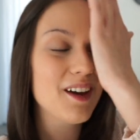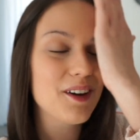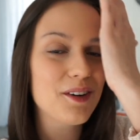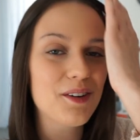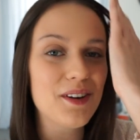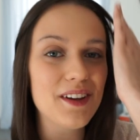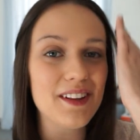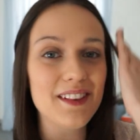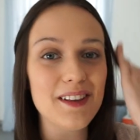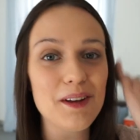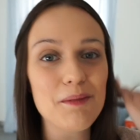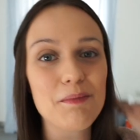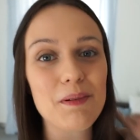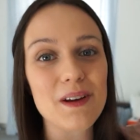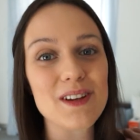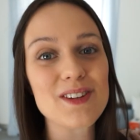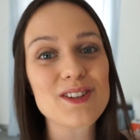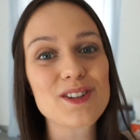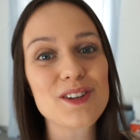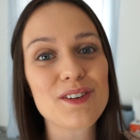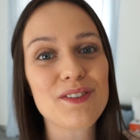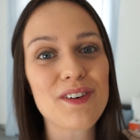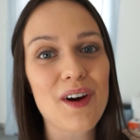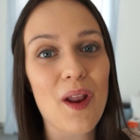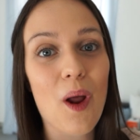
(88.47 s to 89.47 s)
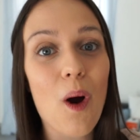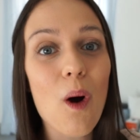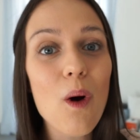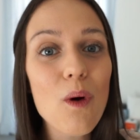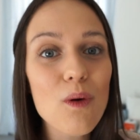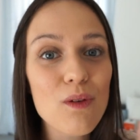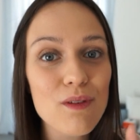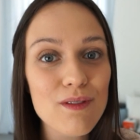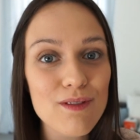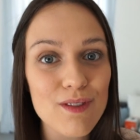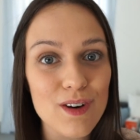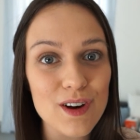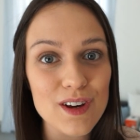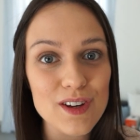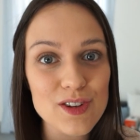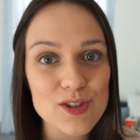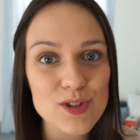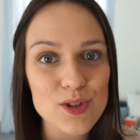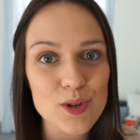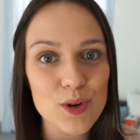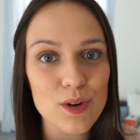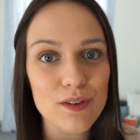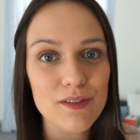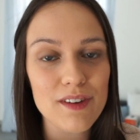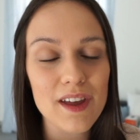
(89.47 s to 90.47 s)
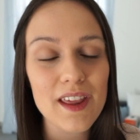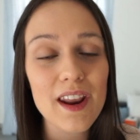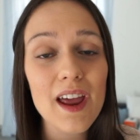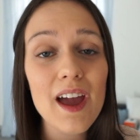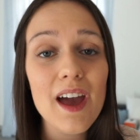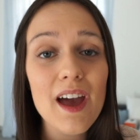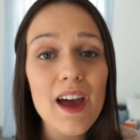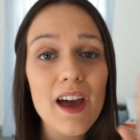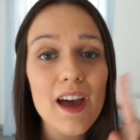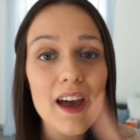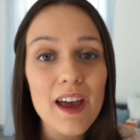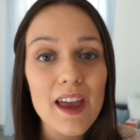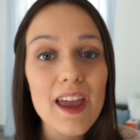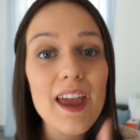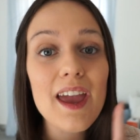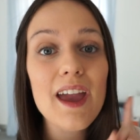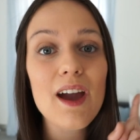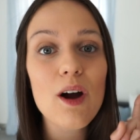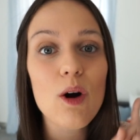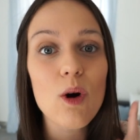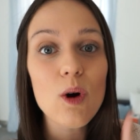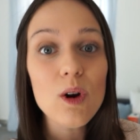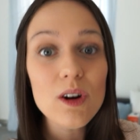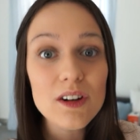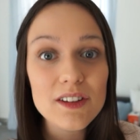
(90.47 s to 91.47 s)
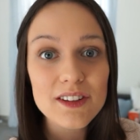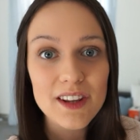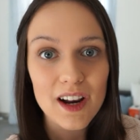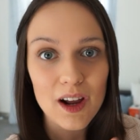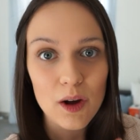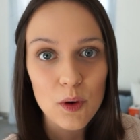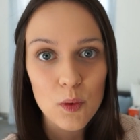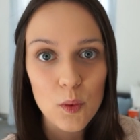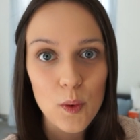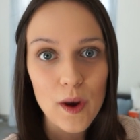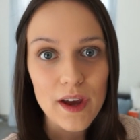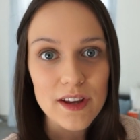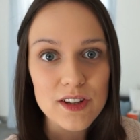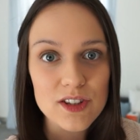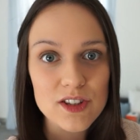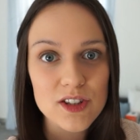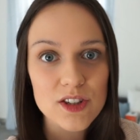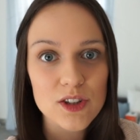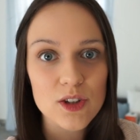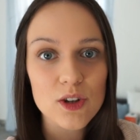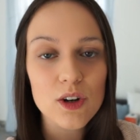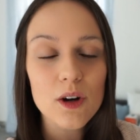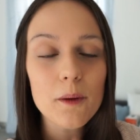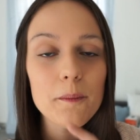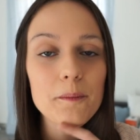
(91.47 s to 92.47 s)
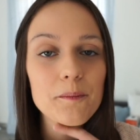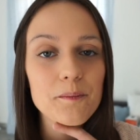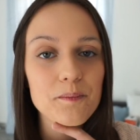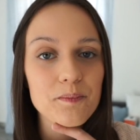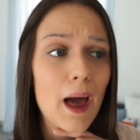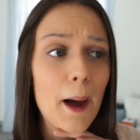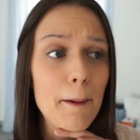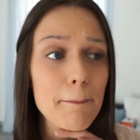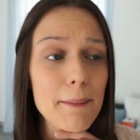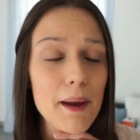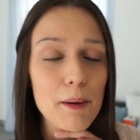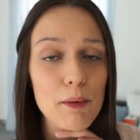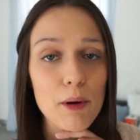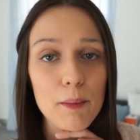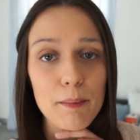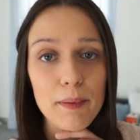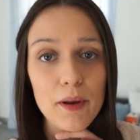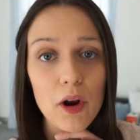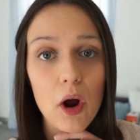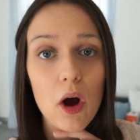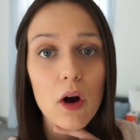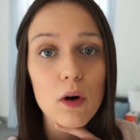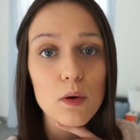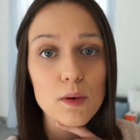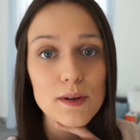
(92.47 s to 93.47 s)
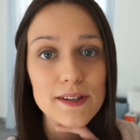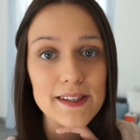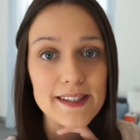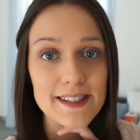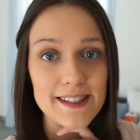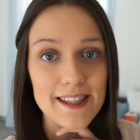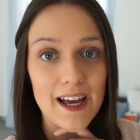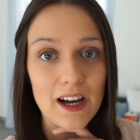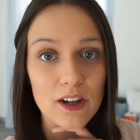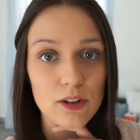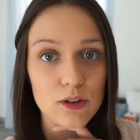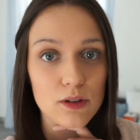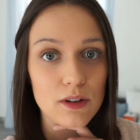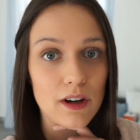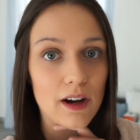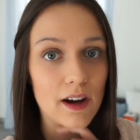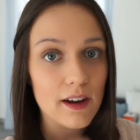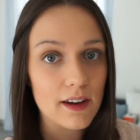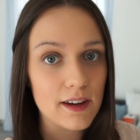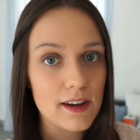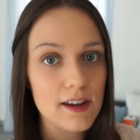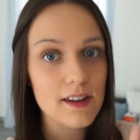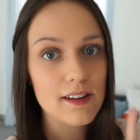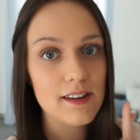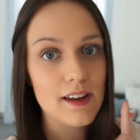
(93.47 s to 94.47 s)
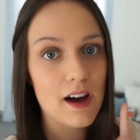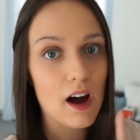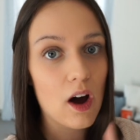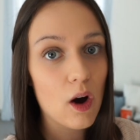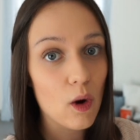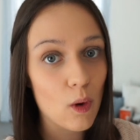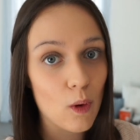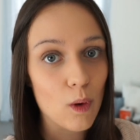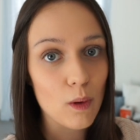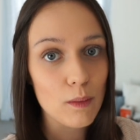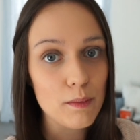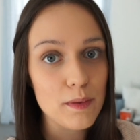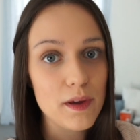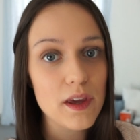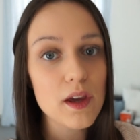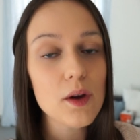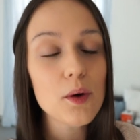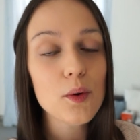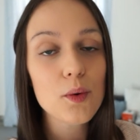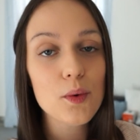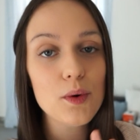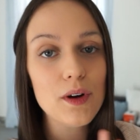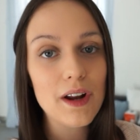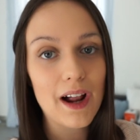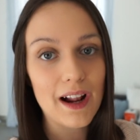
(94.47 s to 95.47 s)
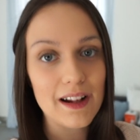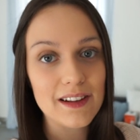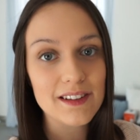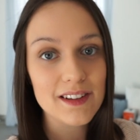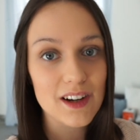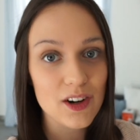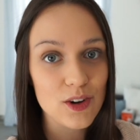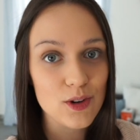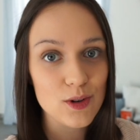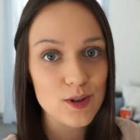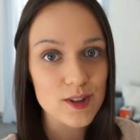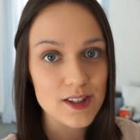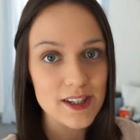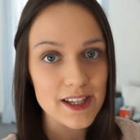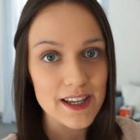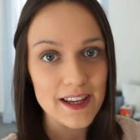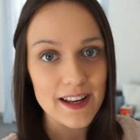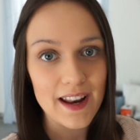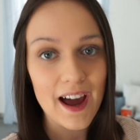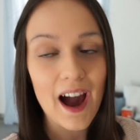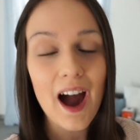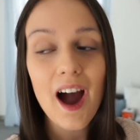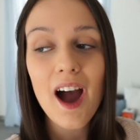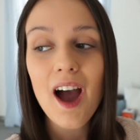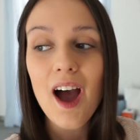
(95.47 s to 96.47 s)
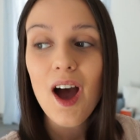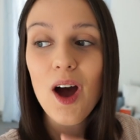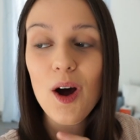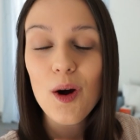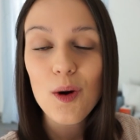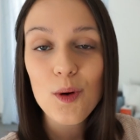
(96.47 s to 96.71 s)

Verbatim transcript: quindi penso farò un voice over e oltre a questo abbiamo però acquistato anche da Obi un'altra cosina,